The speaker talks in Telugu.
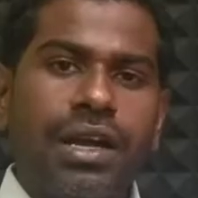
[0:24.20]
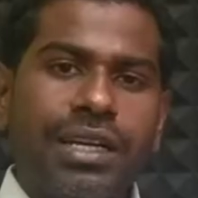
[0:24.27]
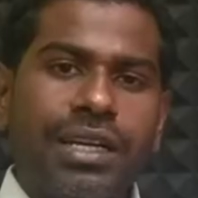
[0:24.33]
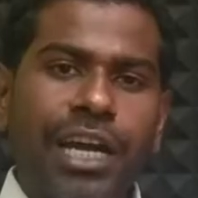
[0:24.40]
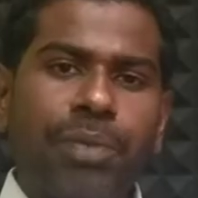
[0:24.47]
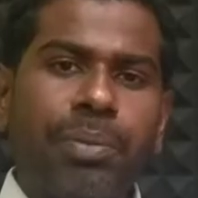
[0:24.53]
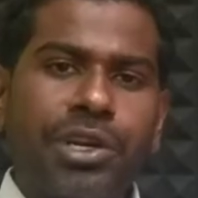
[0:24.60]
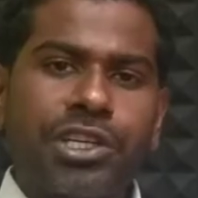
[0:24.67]

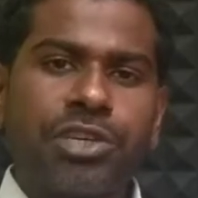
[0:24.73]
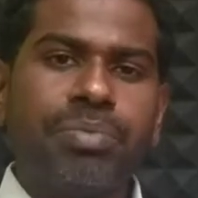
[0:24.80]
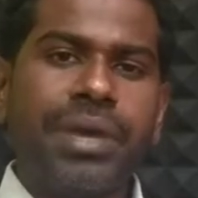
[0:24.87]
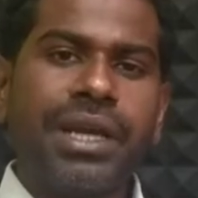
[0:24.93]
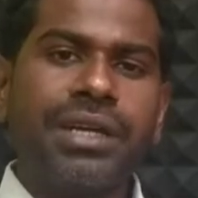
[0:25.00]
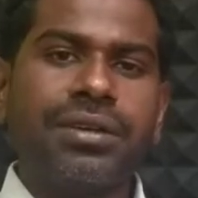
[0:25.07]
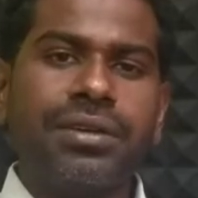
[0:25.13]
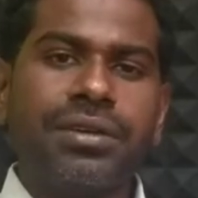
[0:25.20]
కార్పొరేషన్
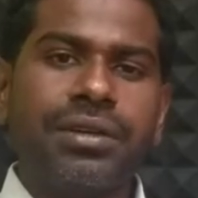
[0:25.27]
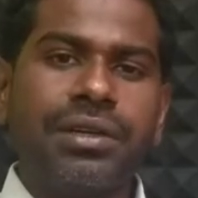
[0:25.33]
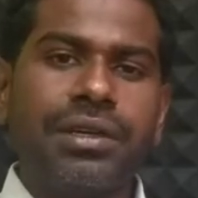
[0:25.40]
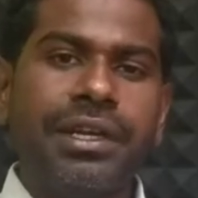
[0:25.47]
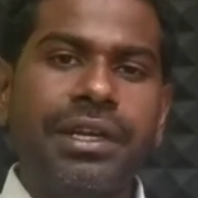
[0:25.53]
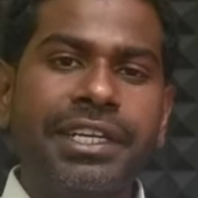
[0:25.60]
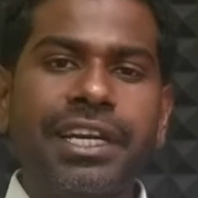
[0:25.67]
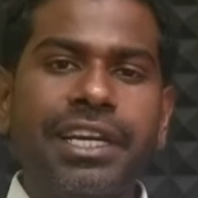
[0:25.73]
బ్యాంక్
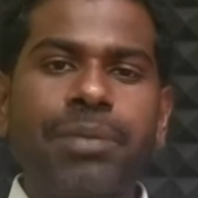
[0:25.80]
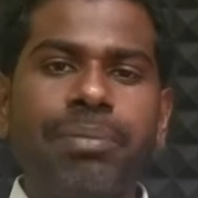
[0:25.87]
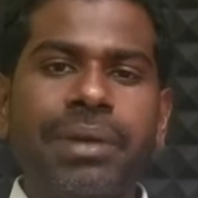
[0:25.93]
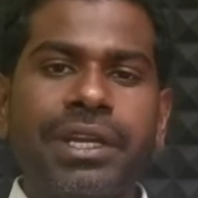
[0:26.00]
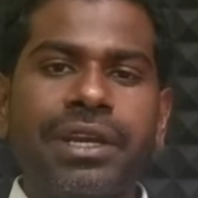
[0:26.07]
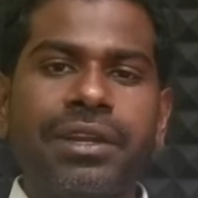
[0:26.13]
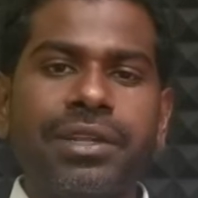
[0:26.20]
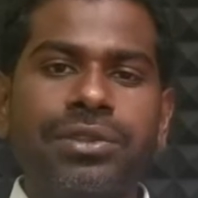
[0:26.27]
ఇంటర్నెట్
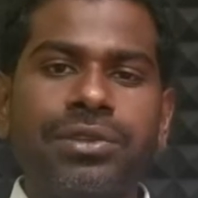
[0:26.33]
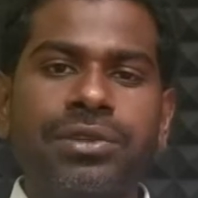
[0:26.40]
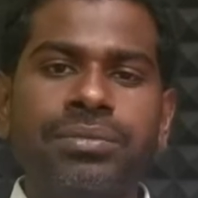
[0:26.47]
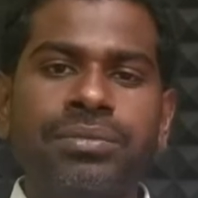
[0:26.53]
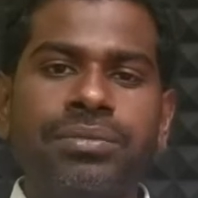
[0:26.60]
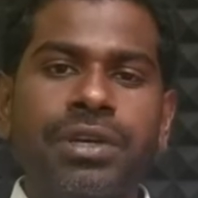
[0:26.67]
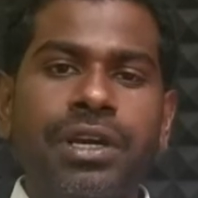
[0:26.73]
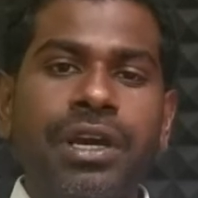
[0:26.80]
బ్యాంకింగ్ నందు
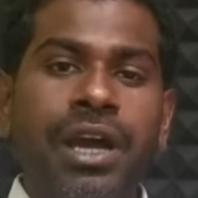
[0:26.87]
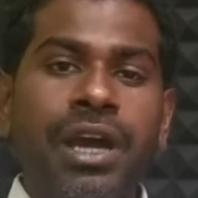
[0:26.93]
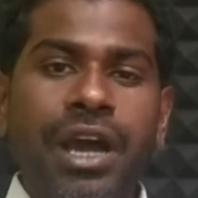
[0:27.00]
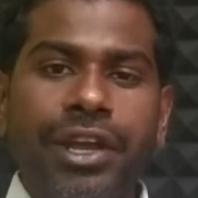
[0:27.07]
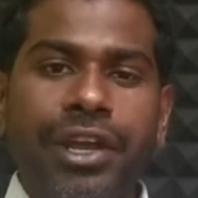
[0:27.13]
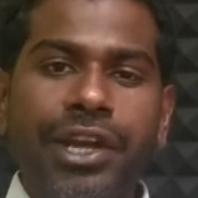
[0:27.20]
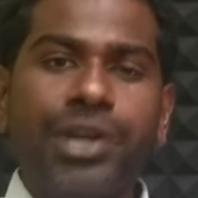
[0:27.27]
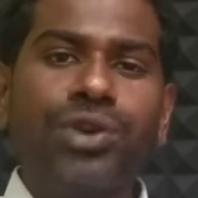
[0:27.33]

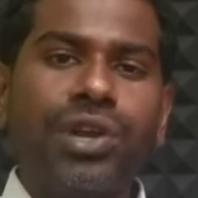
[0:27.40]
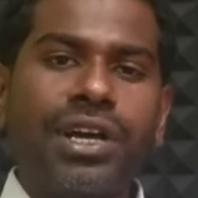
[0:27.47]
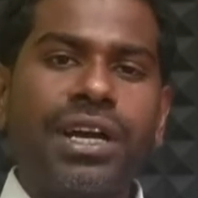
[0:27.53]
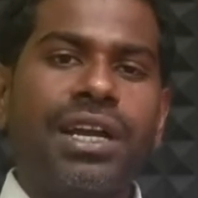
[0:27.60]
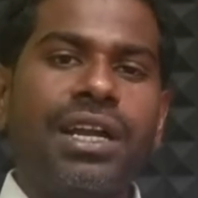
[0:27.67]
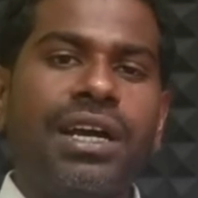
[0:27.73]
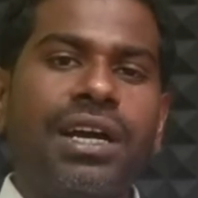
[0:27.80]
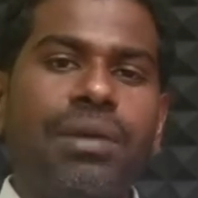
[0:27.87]
రెండు
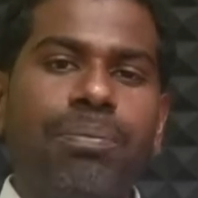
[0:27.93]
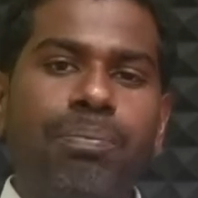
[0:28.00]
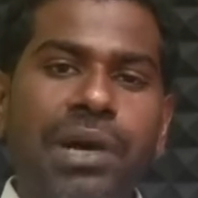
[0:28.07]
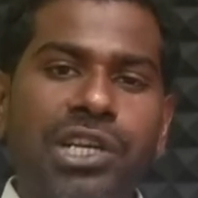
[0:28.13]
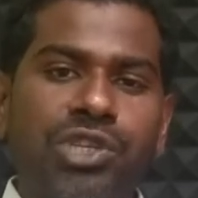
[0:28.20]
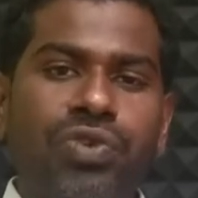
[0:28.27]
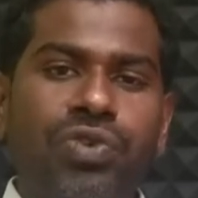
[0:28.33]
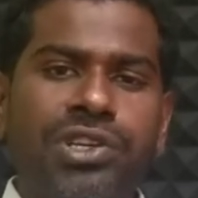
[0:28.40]
రకాల
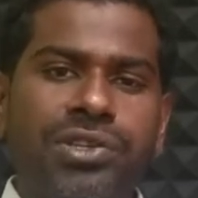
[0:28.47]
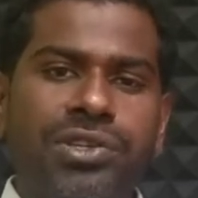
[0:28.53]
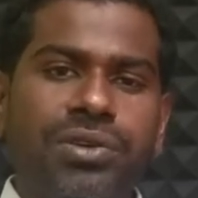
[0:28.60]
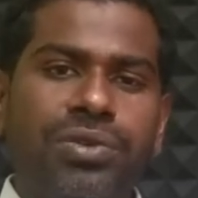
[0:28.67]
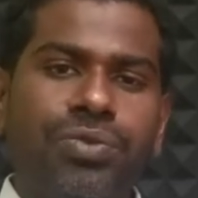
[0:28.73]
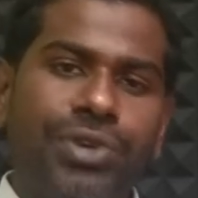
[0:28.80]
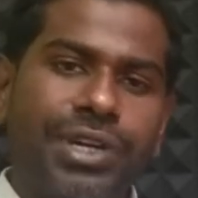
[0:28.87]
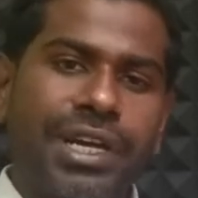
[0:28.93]
పాస్వర్డ్స్
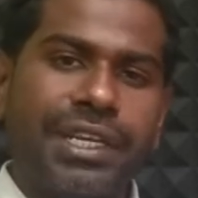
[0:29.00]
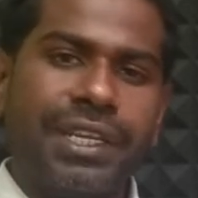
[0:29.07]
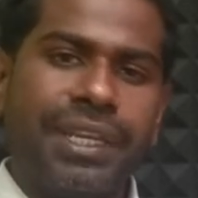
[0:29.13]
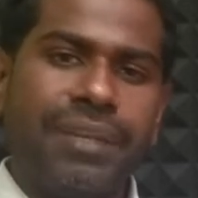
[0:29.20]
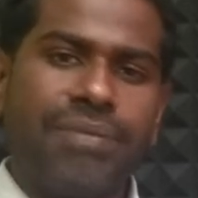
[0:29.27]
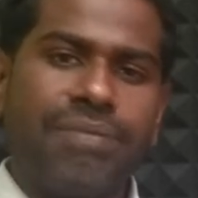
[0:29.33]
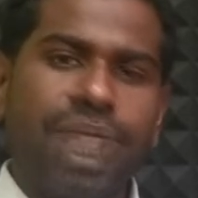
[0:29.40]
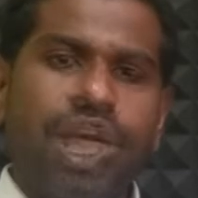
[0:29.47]
ఉంటాయి
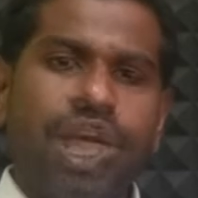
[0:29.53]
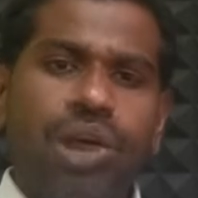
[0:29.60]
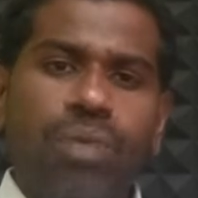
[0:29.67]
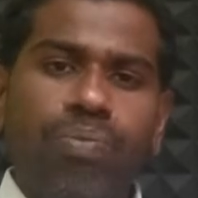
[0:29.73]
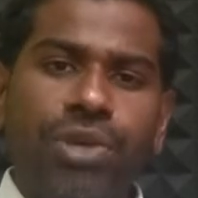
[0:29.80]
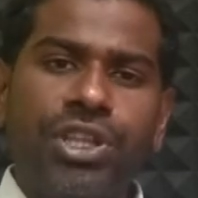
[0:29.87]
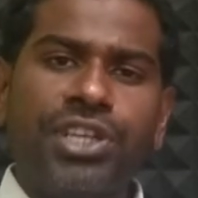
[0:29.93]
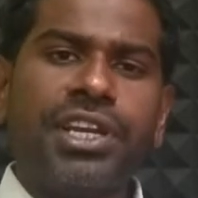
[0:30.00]

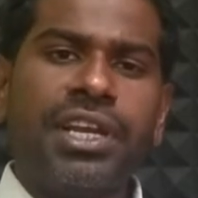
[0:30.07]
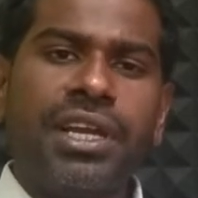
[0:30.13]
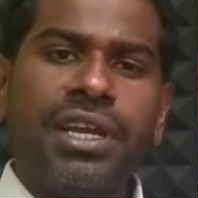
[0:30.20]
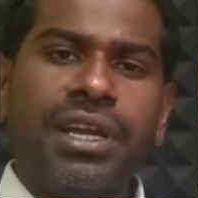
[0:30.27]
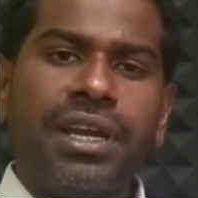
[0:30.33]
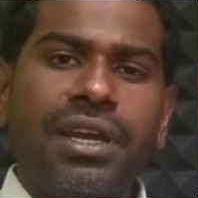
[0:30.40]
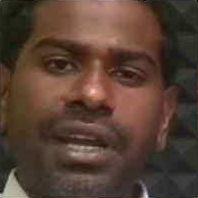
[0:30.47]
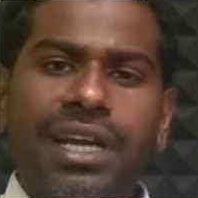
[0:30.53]
మొదటి
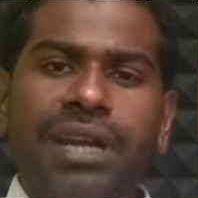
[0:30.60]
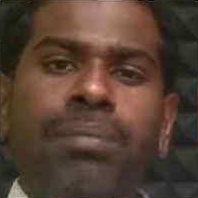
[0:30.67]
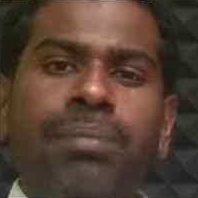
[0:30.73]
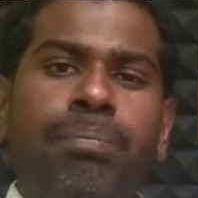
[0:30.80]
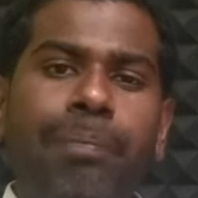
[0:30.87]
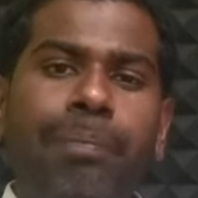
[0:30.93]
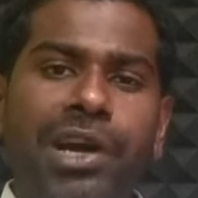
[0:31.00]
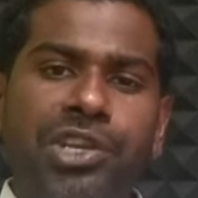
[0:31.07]
రకం
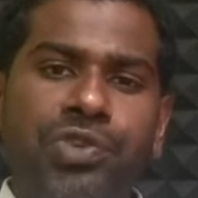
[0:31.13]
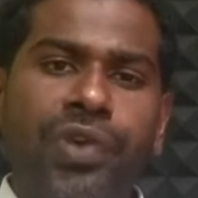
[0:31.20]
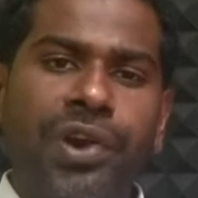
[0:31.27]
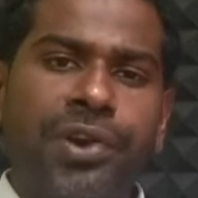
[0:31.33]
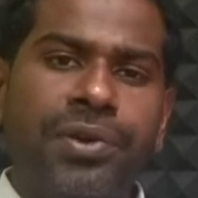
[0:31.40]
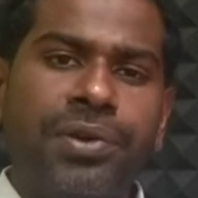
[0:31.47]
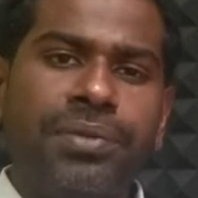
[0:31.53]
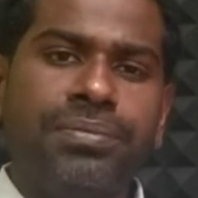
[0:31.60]

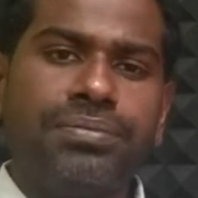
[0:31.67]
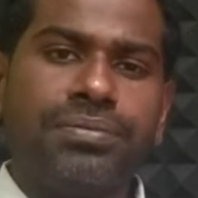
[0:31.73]
పాస్వర్డ్ను